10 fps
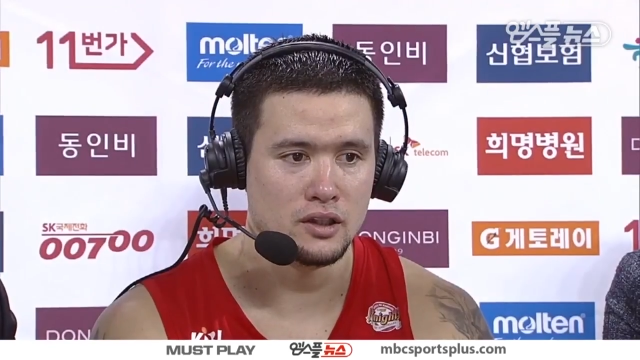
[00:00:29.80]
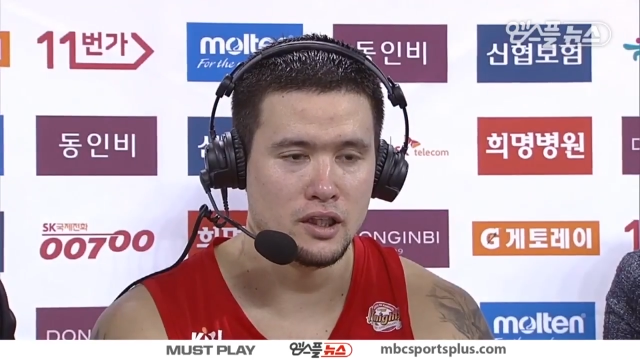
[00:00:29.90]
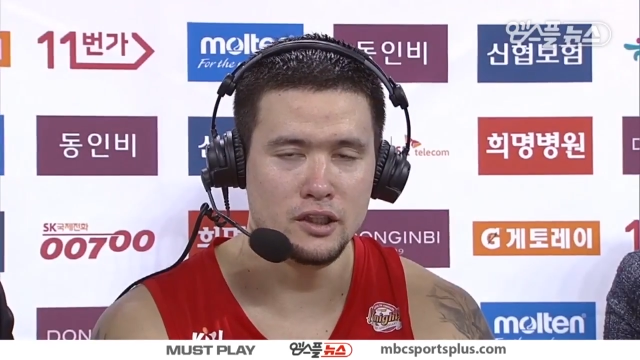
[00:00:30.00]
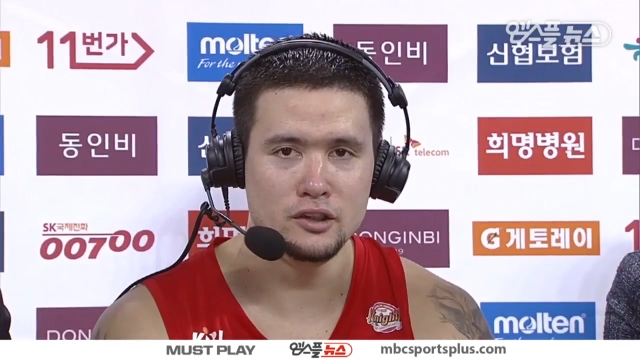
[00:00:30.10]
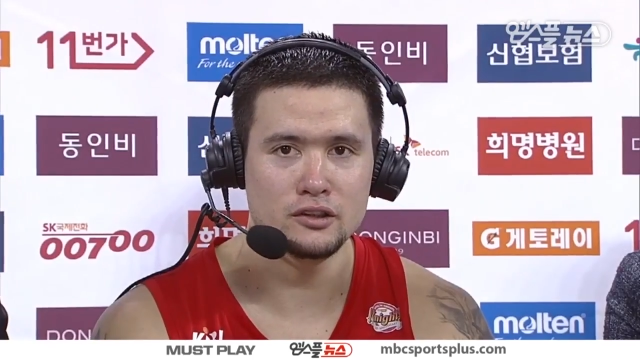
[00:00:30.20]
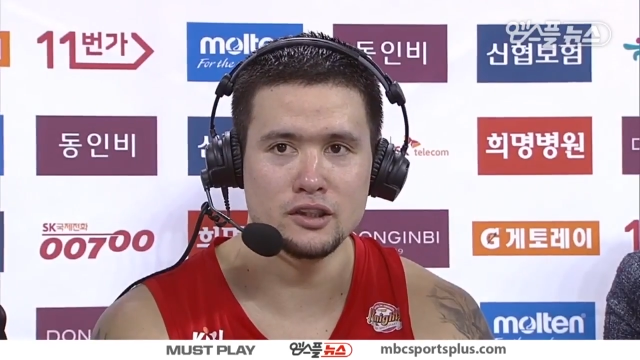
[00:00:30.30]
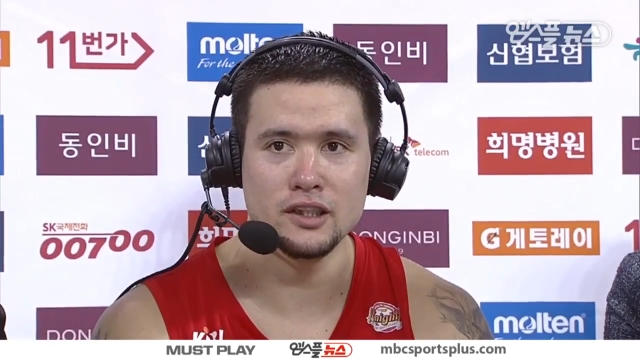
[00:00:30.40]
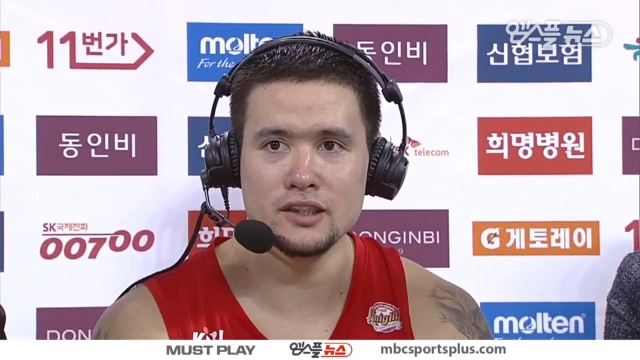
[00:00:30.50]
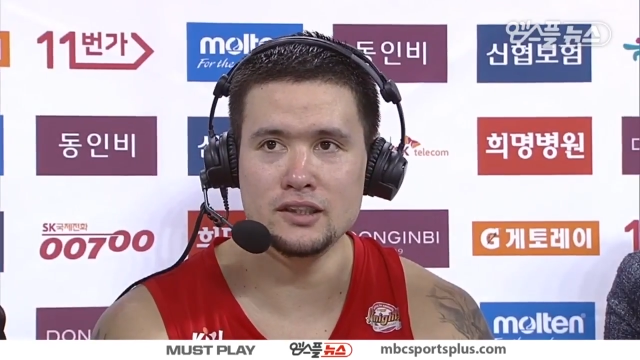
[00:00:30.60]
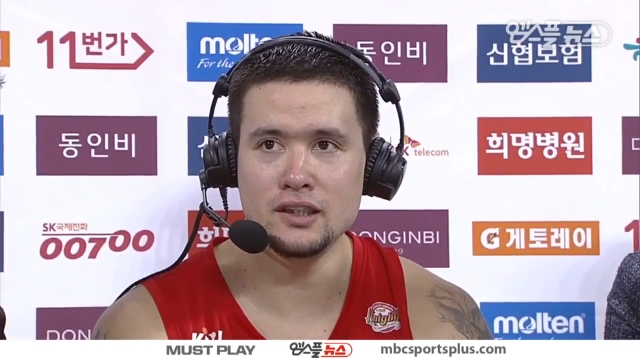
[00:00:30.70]
아니요,
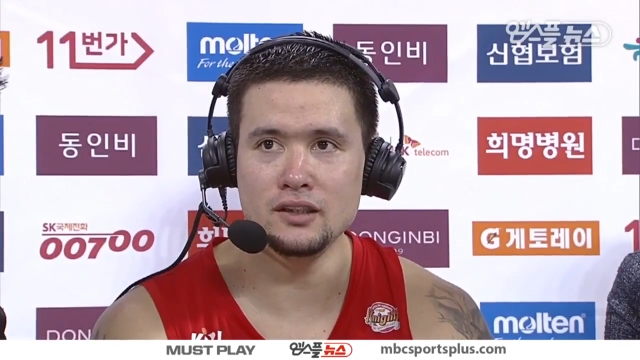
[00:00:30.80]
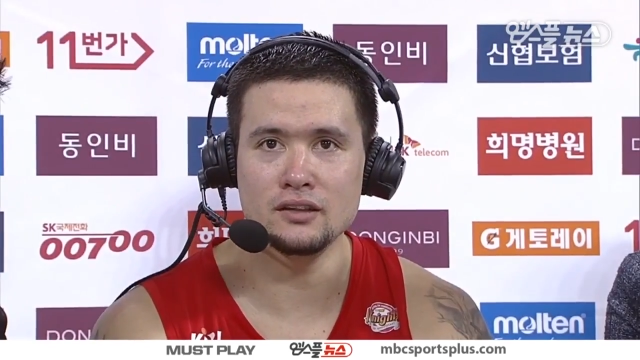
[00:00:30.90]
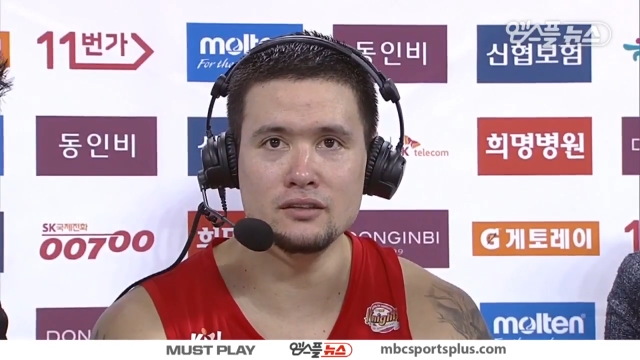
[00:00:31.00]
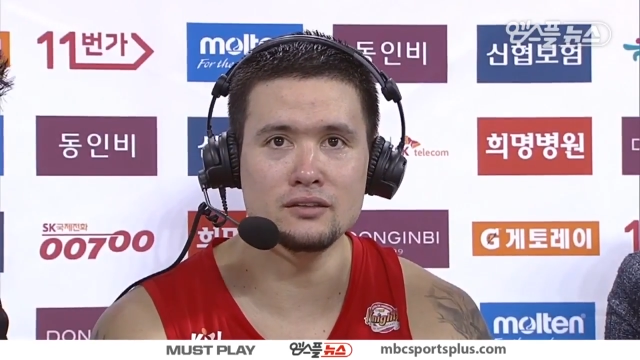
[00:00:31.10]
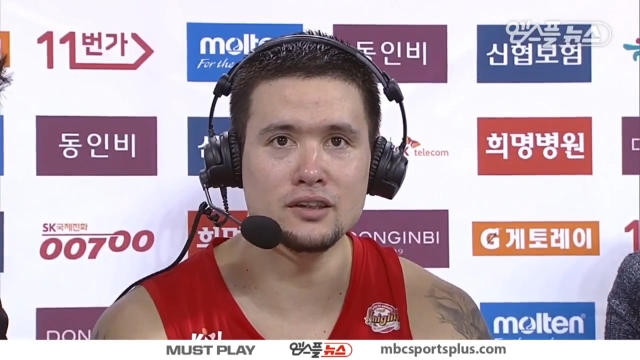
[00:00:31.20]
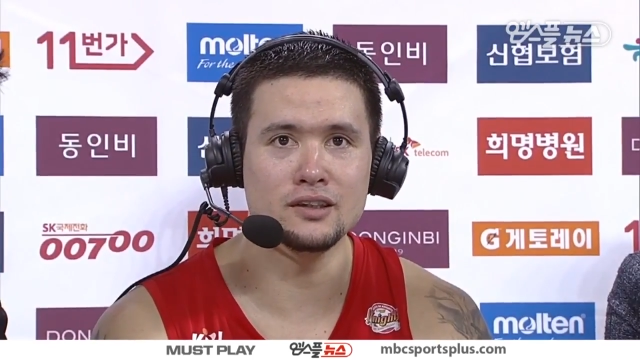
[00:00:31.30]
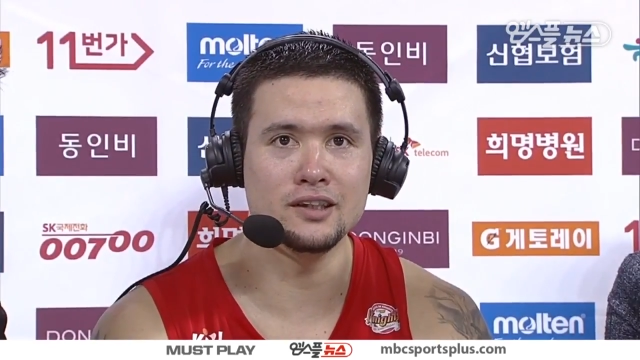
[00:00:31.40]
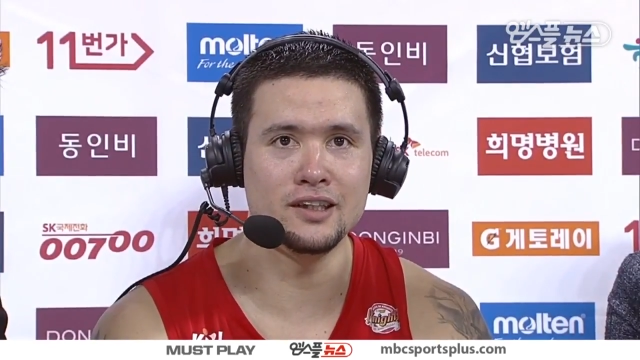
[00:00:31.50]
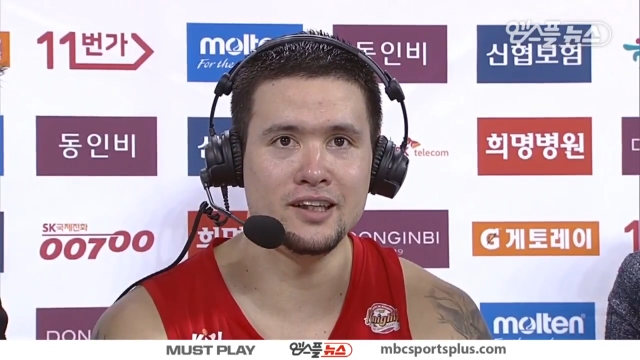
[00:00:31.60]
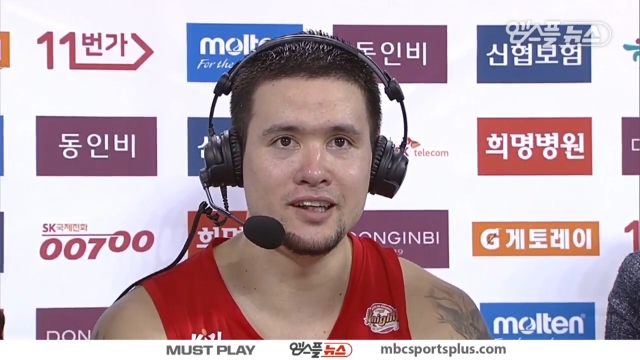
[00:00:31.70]
그냥 차이 아니고 그냥
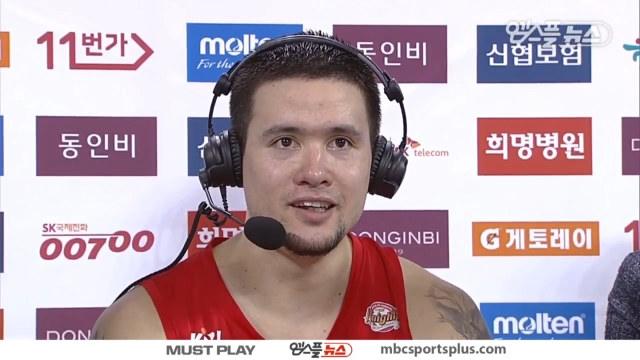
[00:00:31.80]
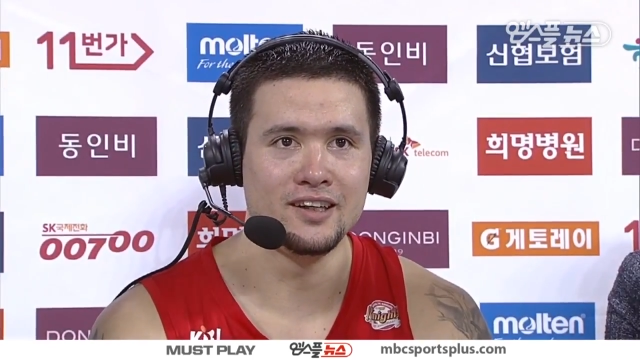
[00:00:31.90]
이게